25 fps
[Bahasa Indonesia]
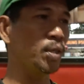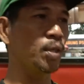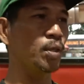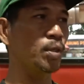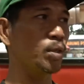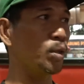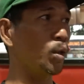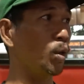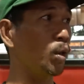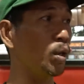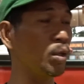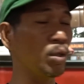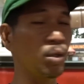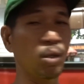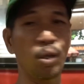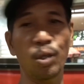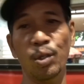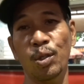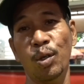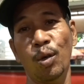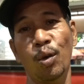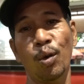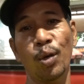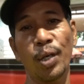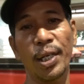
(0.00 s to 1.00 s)
terus
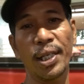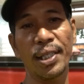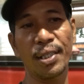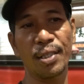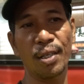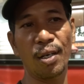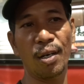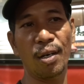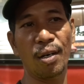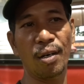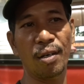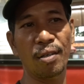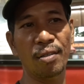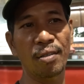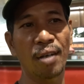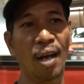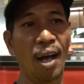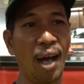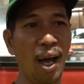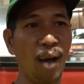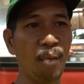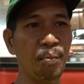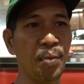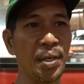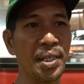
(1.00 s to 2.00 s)
disuruh ngitung
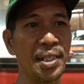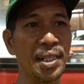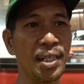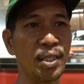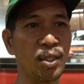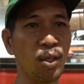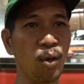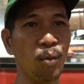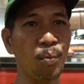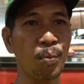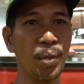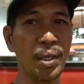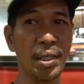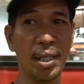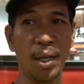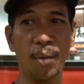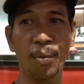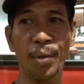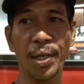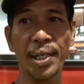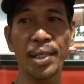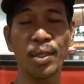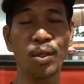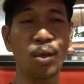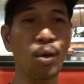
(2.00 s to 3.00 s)
Habis ngitung, pertama
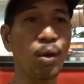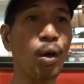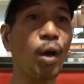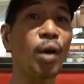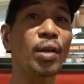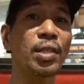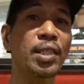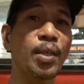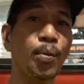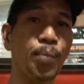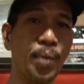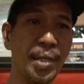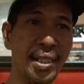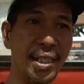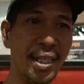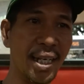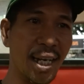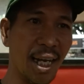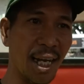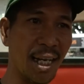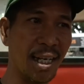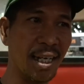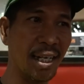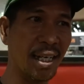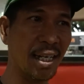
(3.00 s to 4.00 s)
ngitung kok cepat
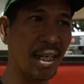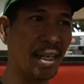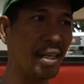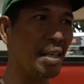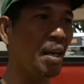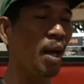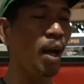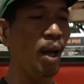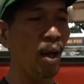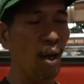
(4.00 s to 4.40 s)
sekali